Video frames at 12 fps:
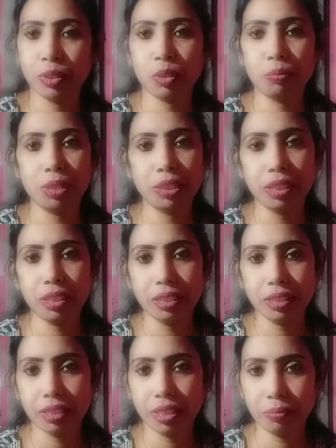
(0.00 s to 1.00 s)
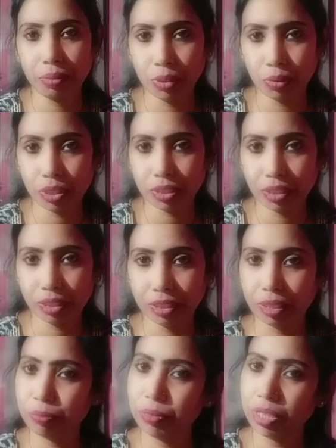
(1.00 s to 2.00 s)
तो मिलते हैं एक नए वीडियो के
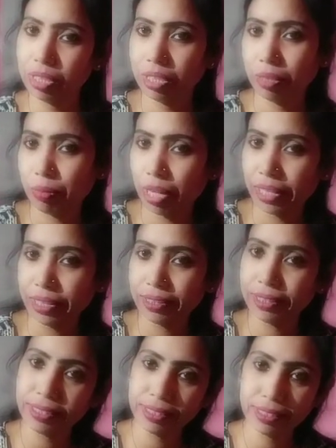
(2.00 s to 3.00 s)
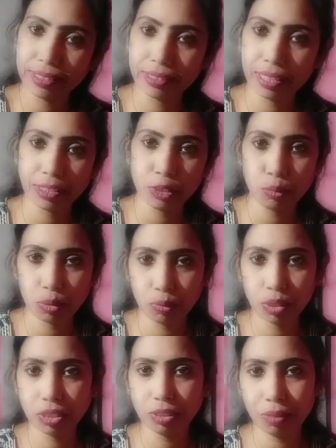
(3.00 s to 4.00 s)
साथ तब तक के लिए बाय टेक केयर थैंक यू फॉर
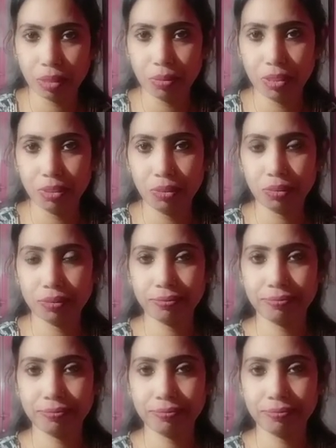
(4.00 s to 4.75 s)
वॉचिंग माई वीडियो